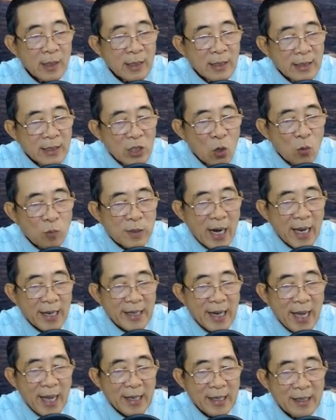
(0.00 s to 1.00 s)
Lúc này
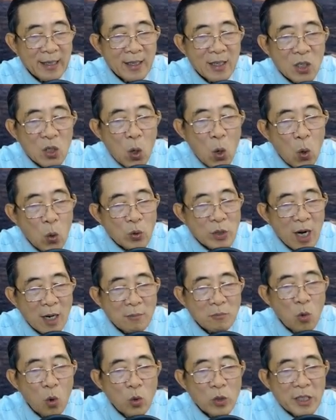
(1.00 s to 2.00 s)
đây, cô rất
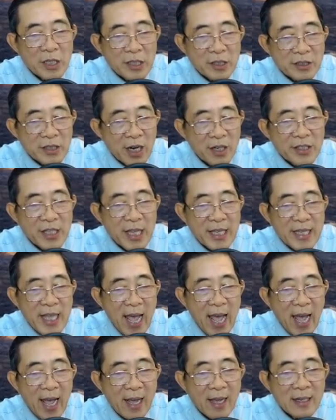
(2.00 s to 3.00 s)
muốn được trở về
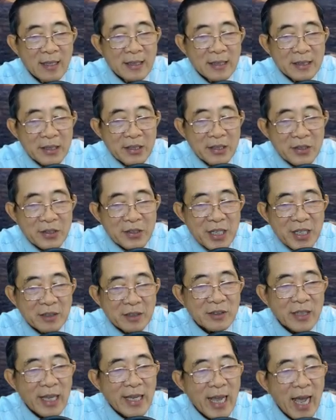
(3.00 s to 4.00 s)
nhà, được nhìn
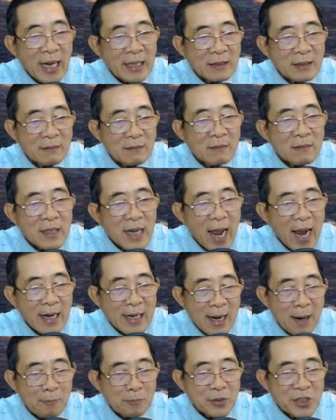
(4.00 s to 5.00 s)
thấy anh đang
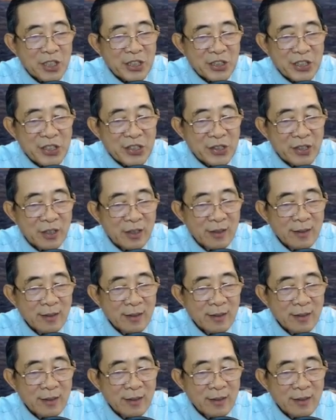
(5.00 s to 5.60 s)
nằm trên giường.